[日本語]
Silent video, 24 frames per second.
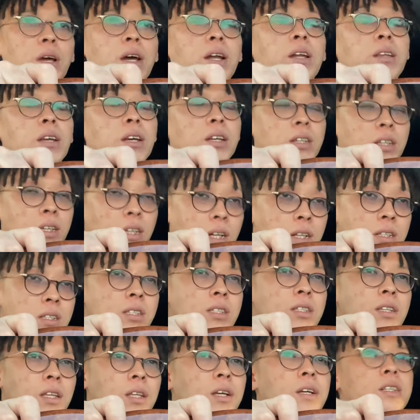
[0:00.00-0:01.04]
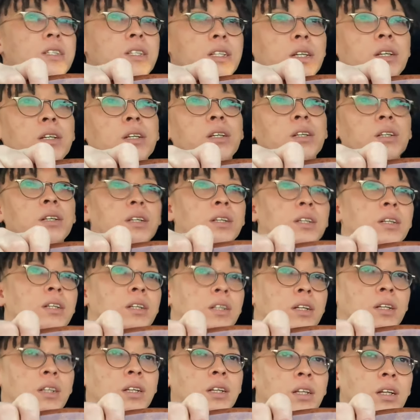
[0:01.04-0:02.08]
やりたい、やり続けたいし、
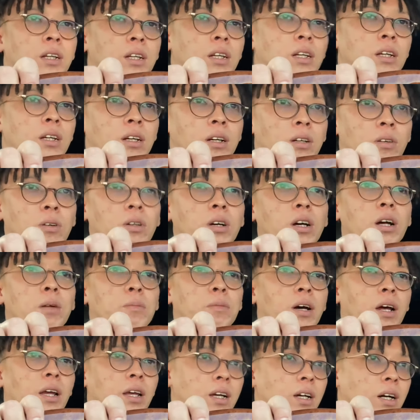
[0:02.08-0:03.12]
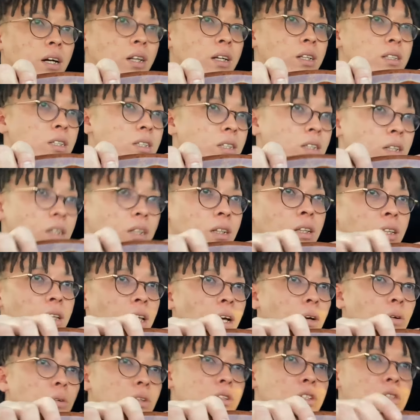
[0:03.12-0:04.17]
これからも相変わらず、
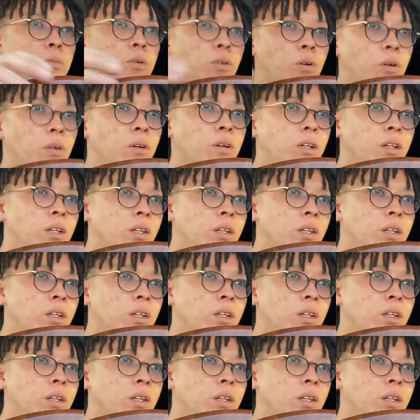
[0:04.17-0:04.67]
ね、今年も